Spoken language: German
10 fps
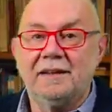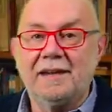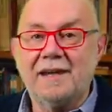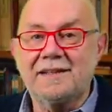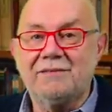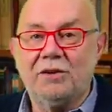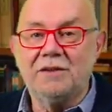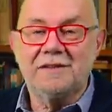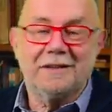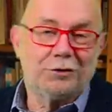Das war
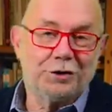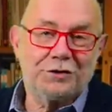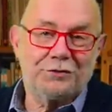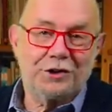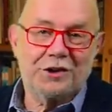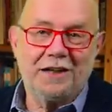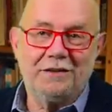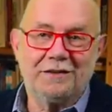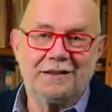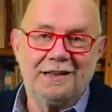unsere
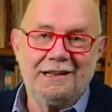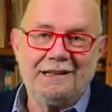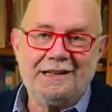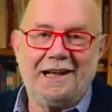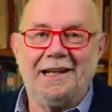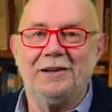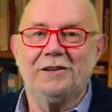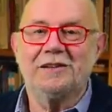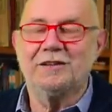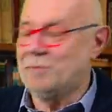Kurzvorstellung der
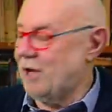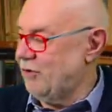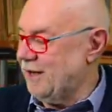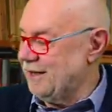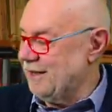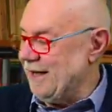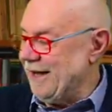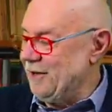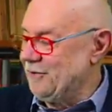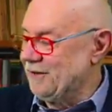A-Lok Baureihe
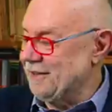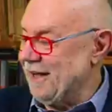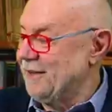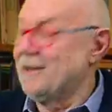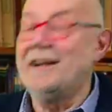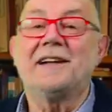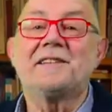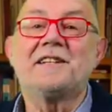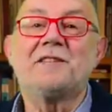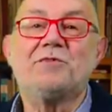
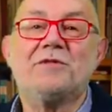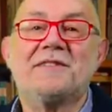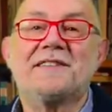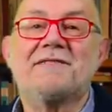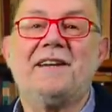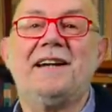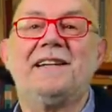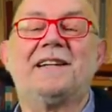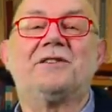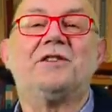181.2
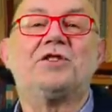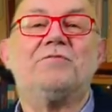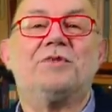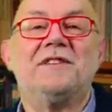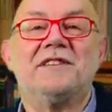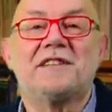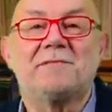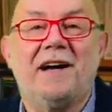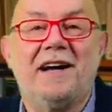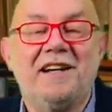der Deutschen
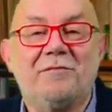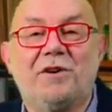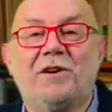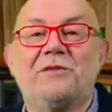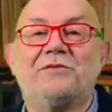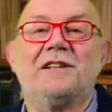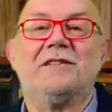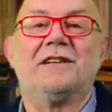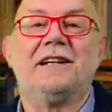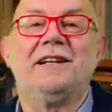Bundesbahn Epoche 4
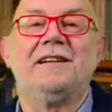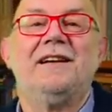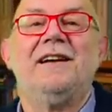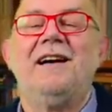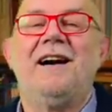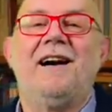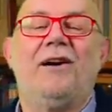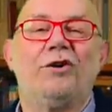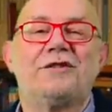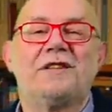Lorraine
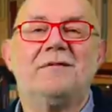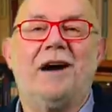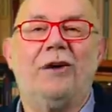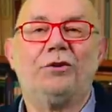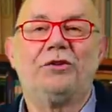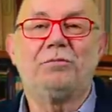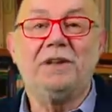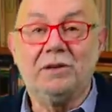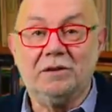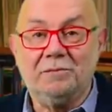aus dem Hause
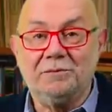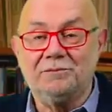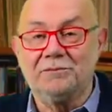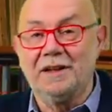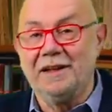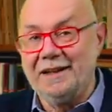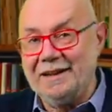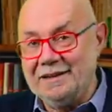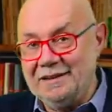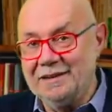Pico.
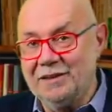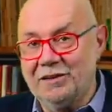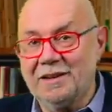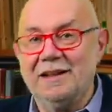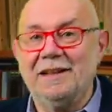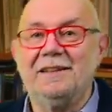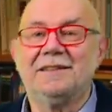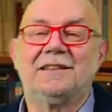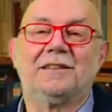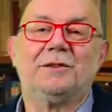Diese Lok
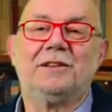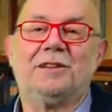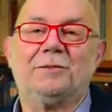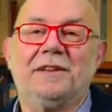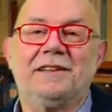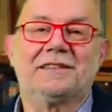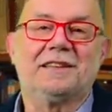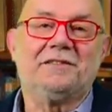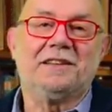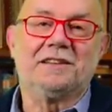ist natürlich auch bei
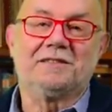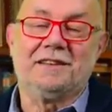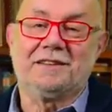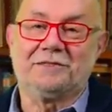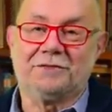Xtrain 24